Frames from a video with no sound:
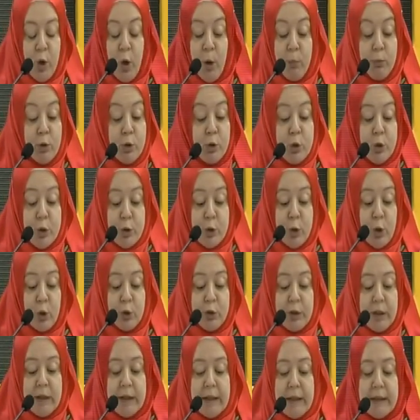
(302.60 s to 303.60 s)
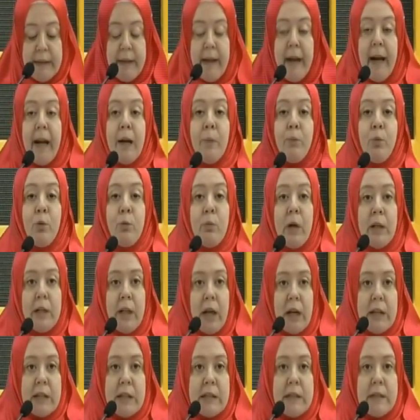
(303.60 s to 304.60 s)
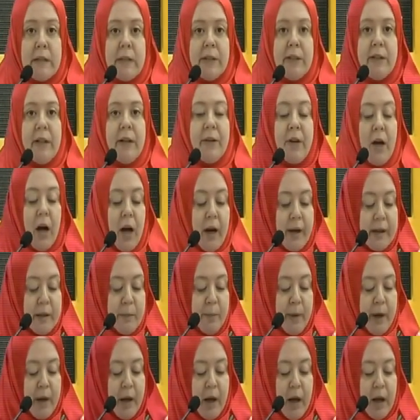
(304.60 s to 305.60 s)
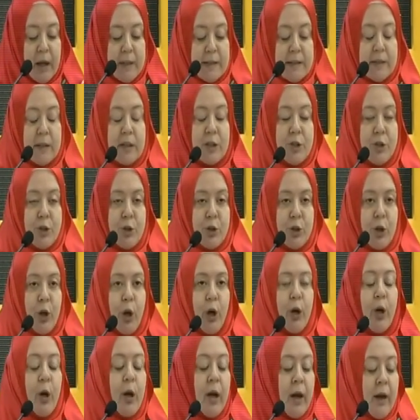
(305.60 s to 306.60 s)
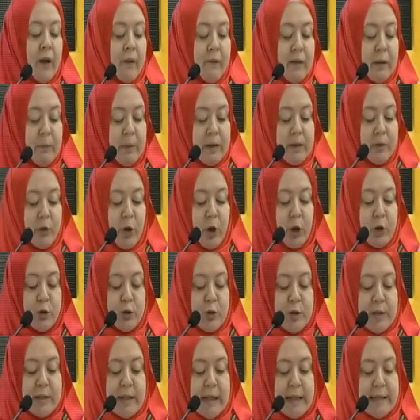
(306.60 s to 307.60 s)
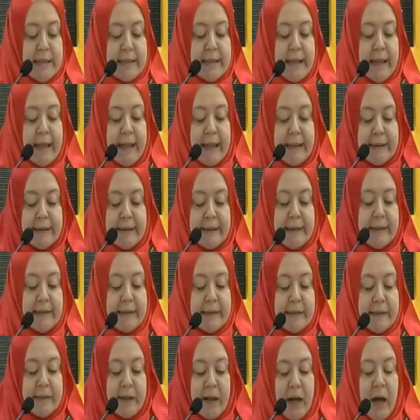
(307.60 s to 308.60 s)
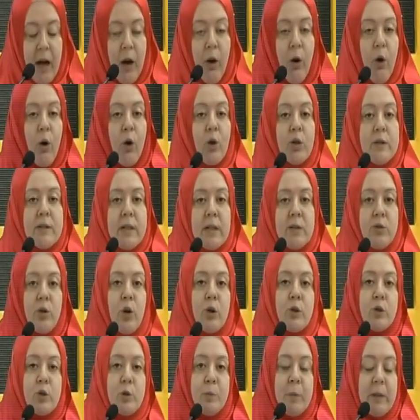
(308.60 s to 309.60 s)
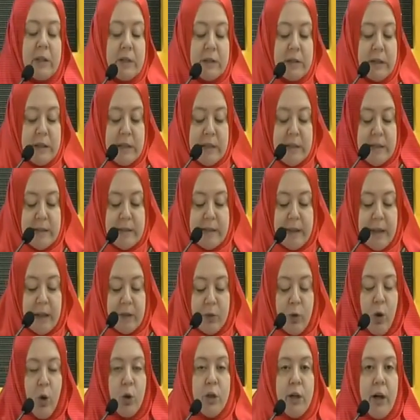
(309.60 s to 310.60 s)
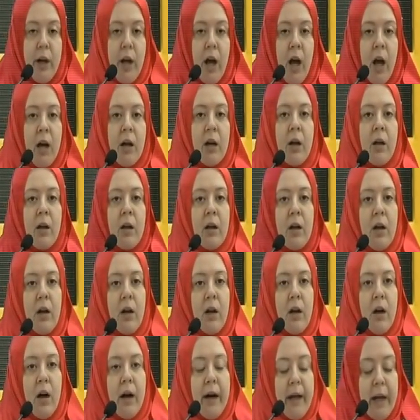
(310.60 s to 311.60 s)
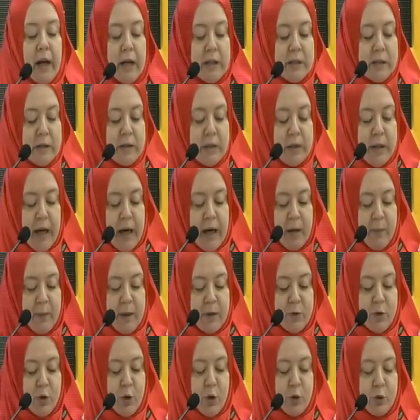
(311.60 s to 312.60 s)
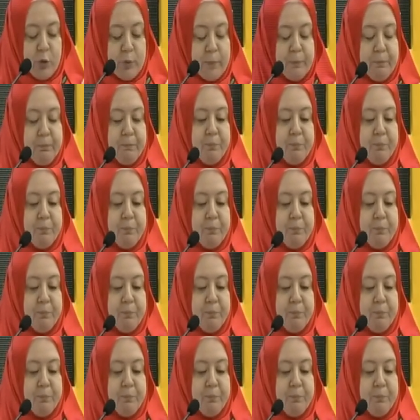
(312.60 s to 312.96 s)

ömrünün sonuna kadar bu manastırda rahibe hayatı yaşıyor ve 1487 yılında Ortodoks bir Hristiyan olarak hayatını kaybediyor.